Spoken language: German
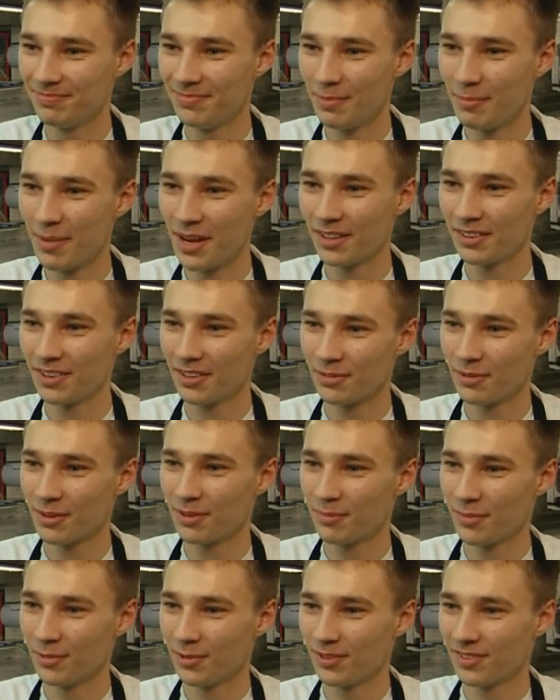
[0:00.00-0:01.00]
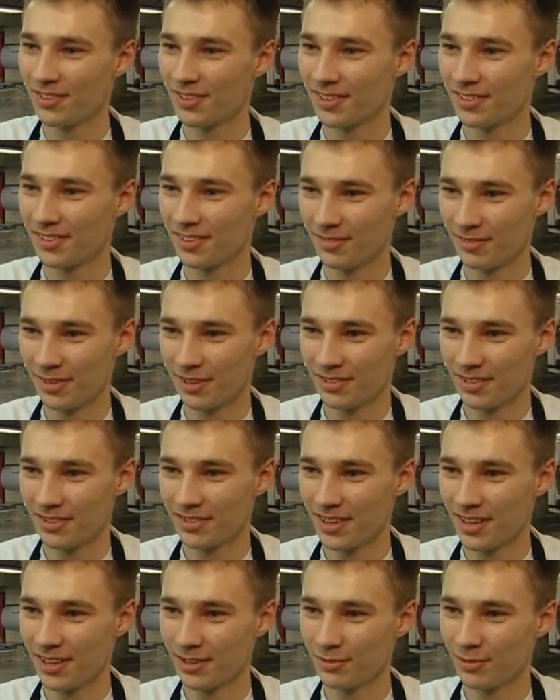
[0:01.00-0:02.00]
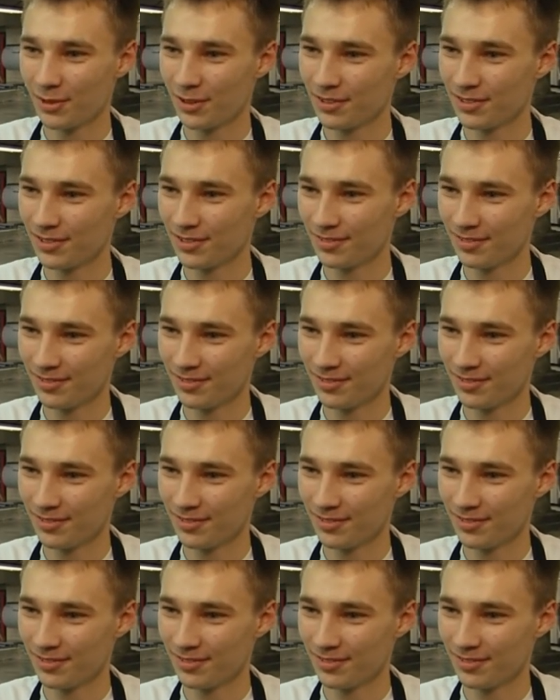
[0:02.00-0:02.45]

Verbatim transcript: Wir machen das, was uns was gesagt wird.